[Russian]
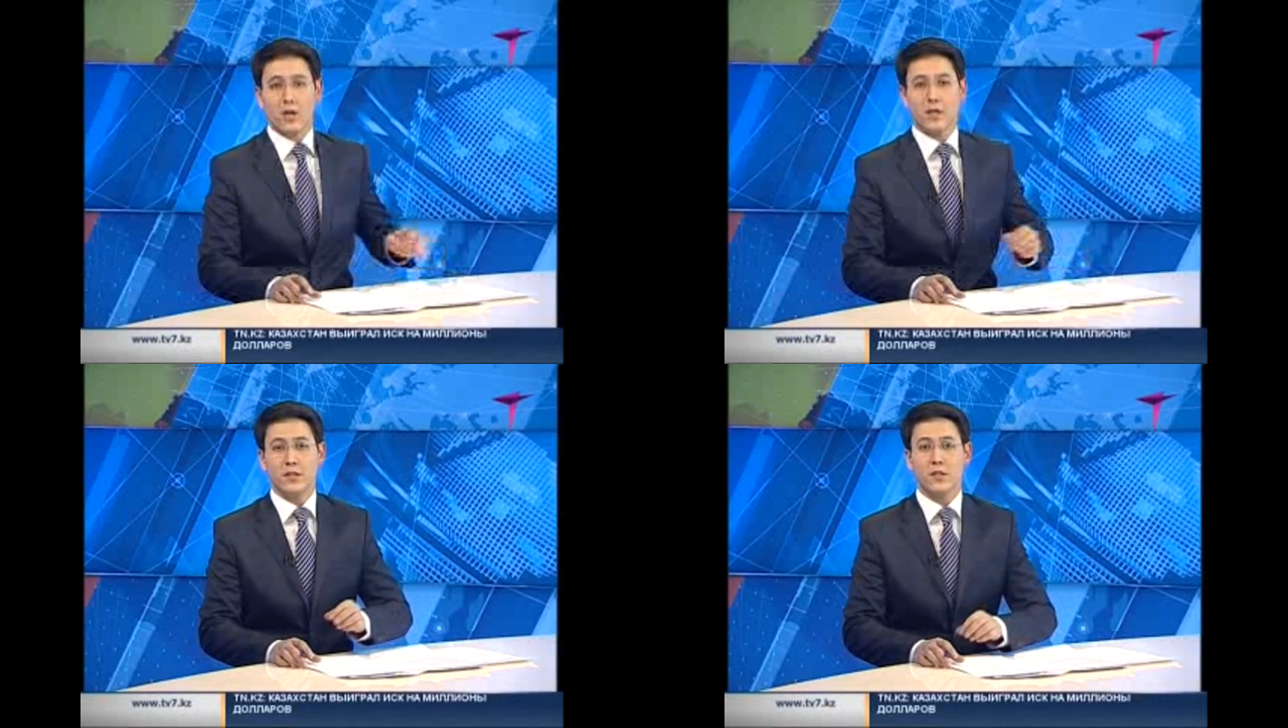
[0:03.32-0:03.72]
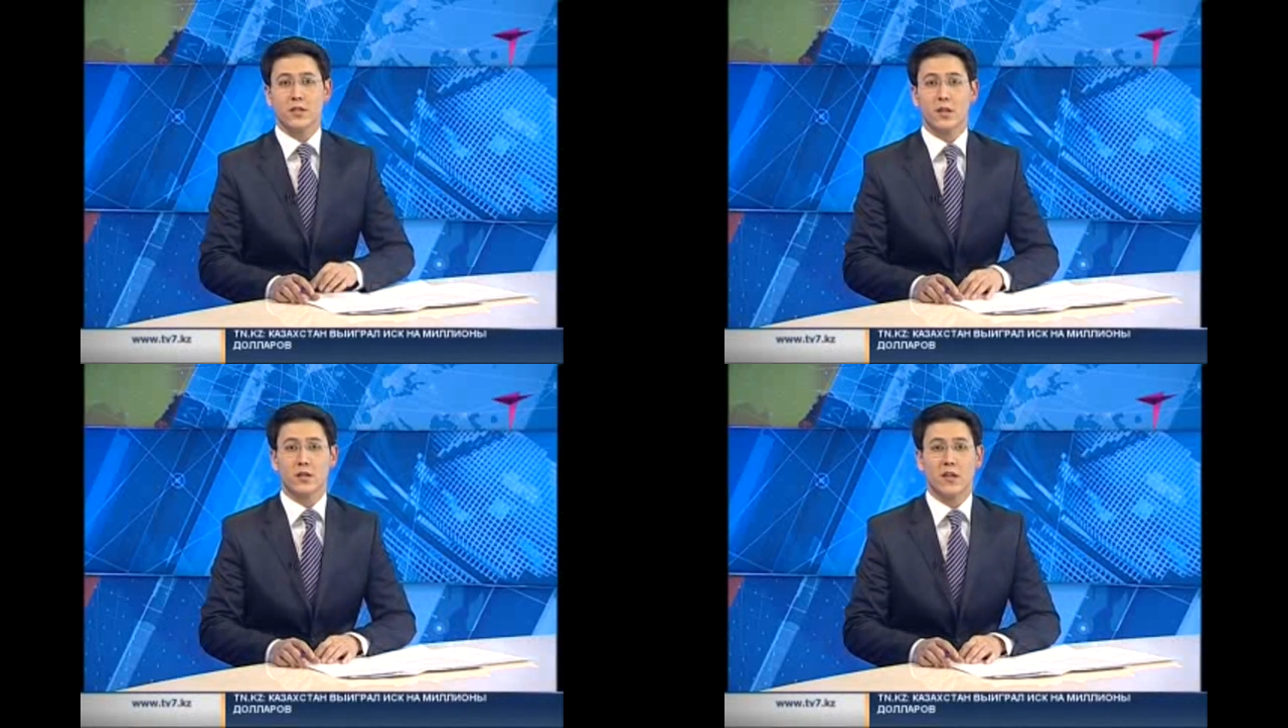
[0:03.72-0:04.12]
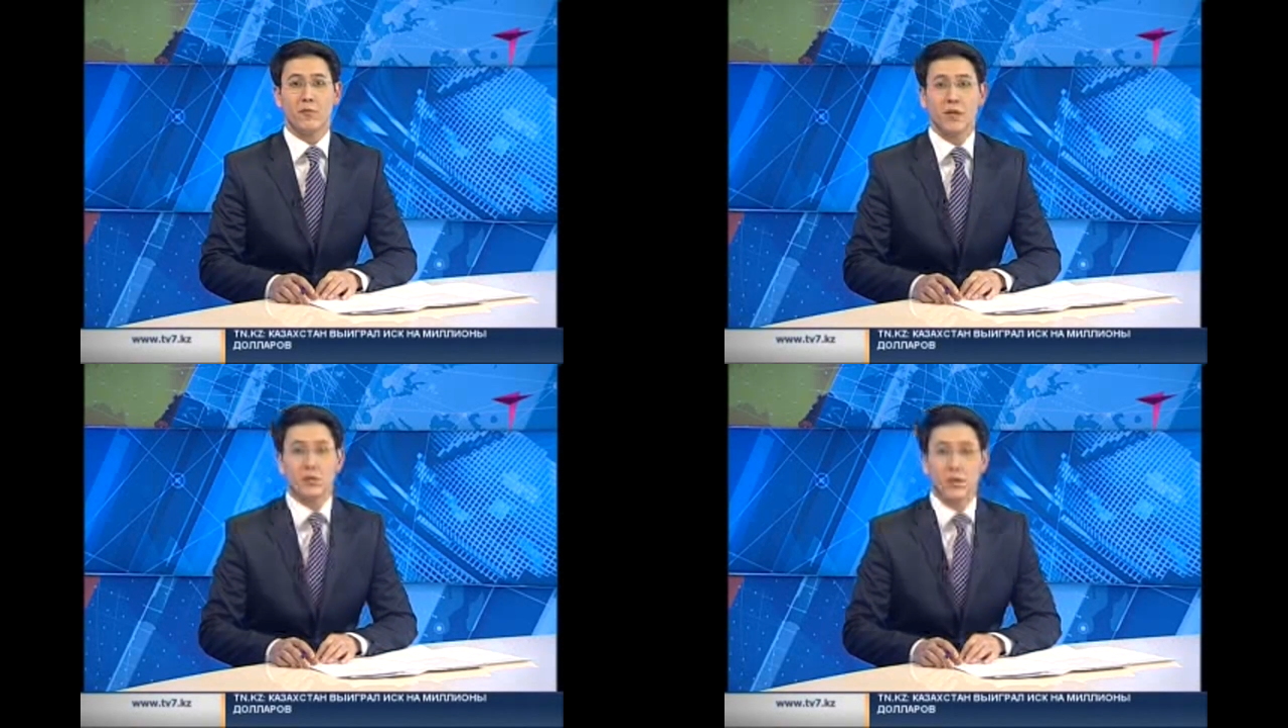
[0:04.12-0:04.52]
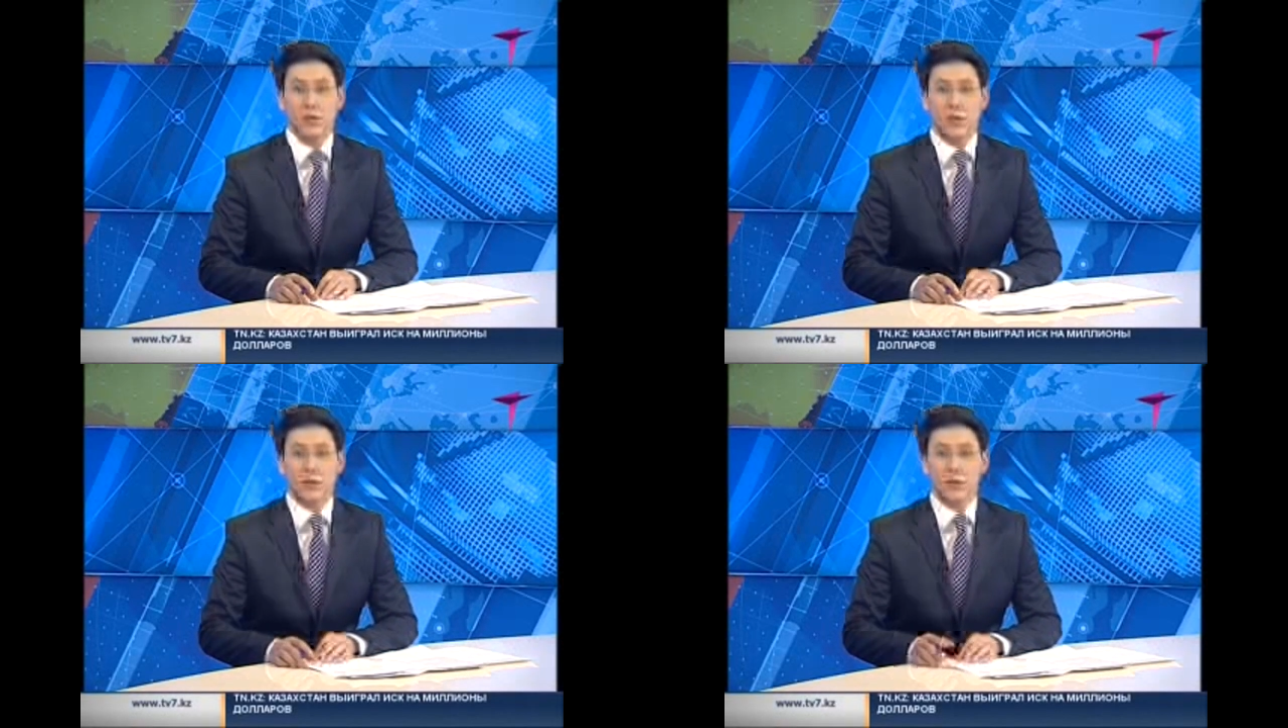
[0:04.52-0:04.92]
Карагандинских
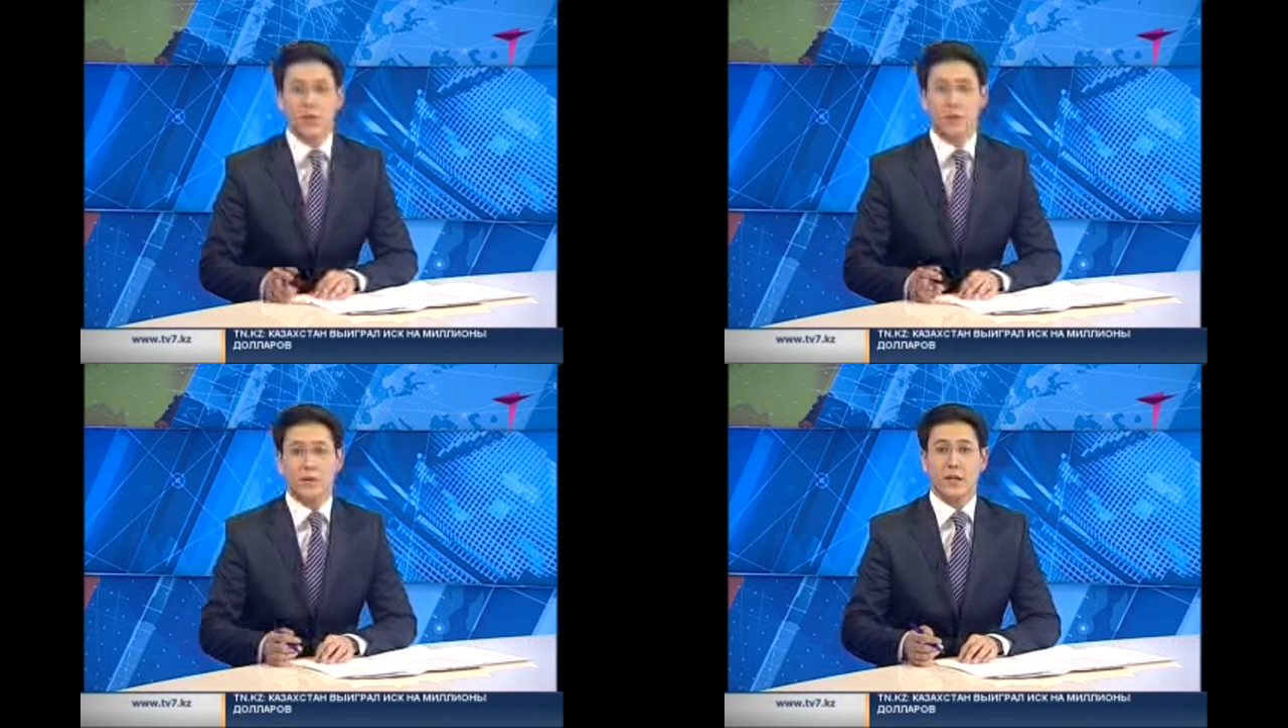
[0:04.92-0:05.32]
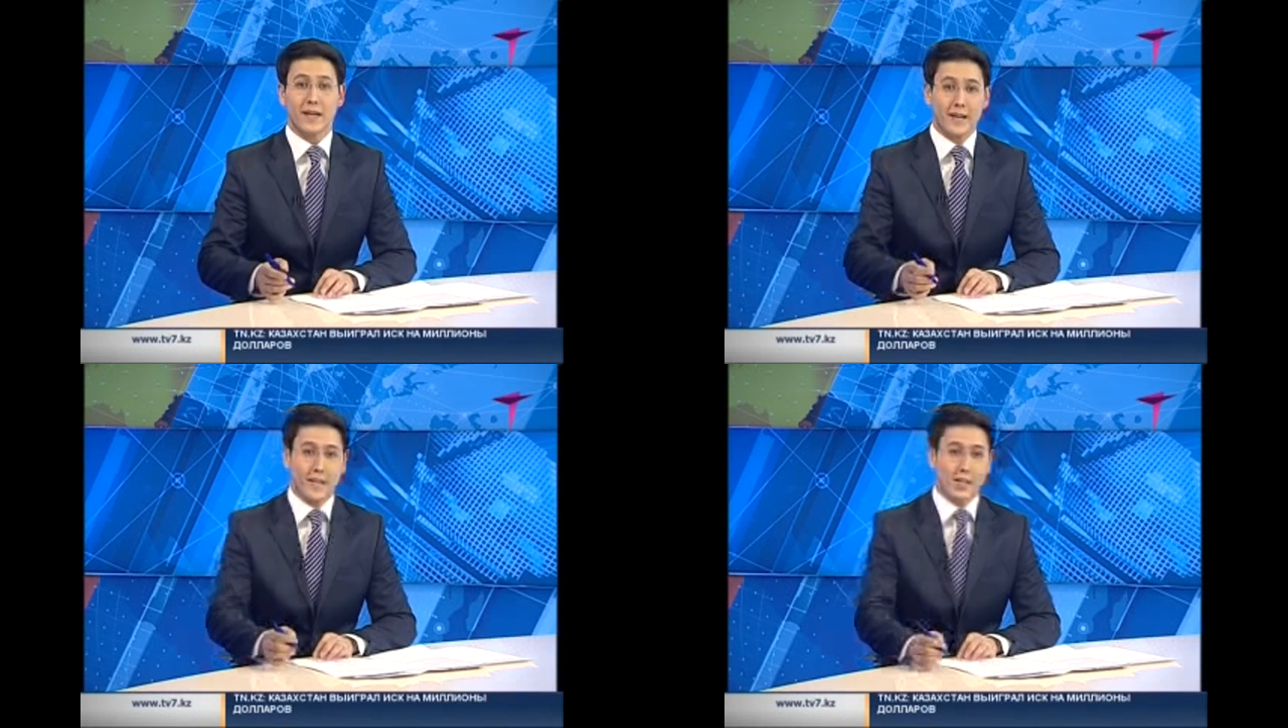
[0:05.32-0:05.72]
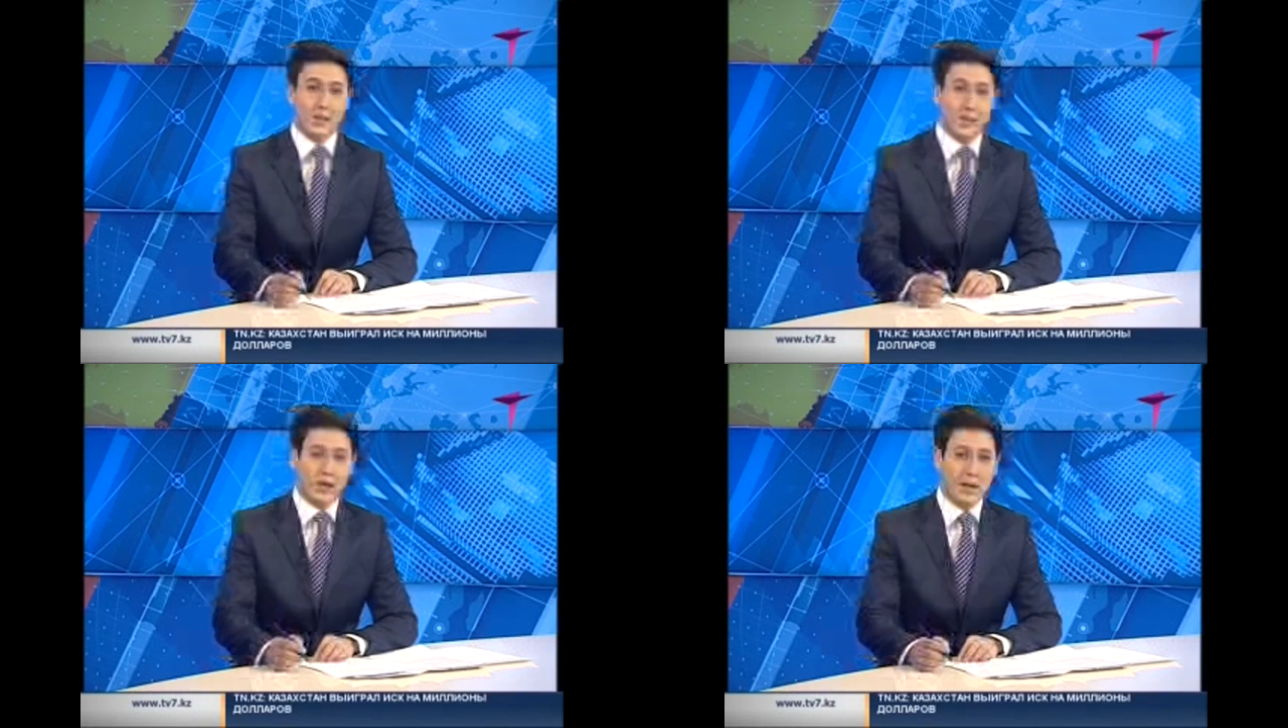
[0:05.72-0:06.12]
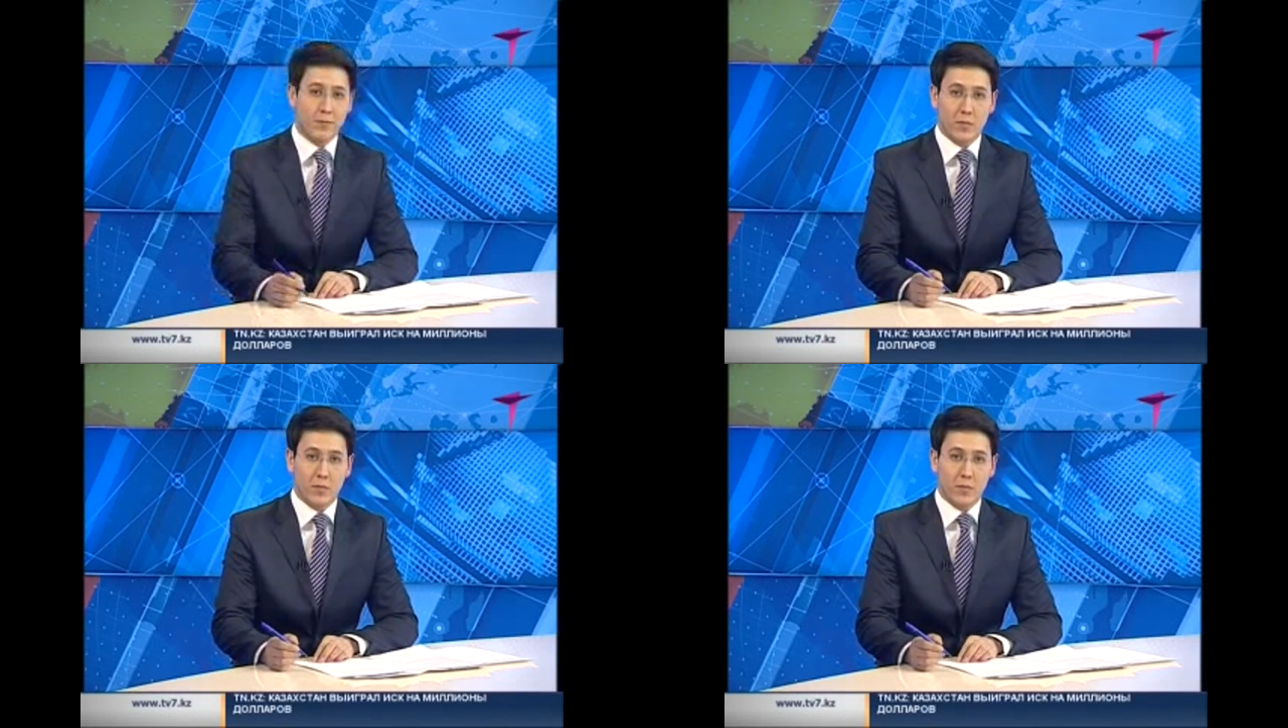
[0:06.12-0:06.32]
травматологов наступила горячая пора.